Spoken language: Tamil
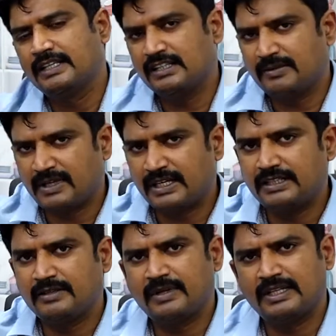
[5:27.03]
இந்த மாதிரி
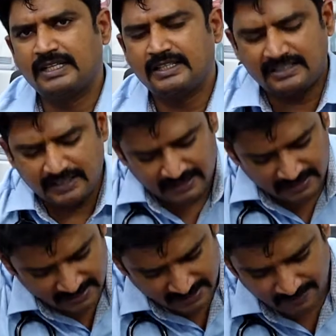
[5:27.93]
இது பண்ணி சின்ன
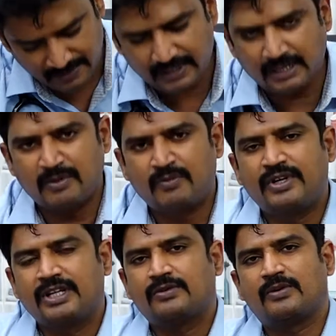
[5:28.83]
சின்ன ஸ்டெப்ஸு நம்ம
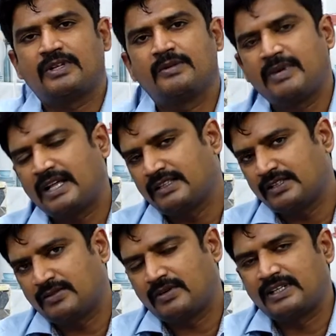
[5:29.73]
முட்டியை தொடுறது
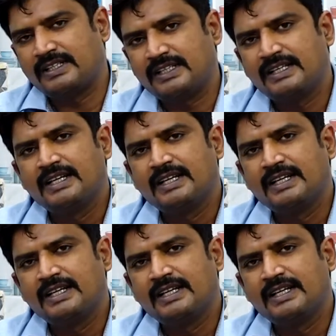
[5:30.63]
பாதத்தை தொடுறது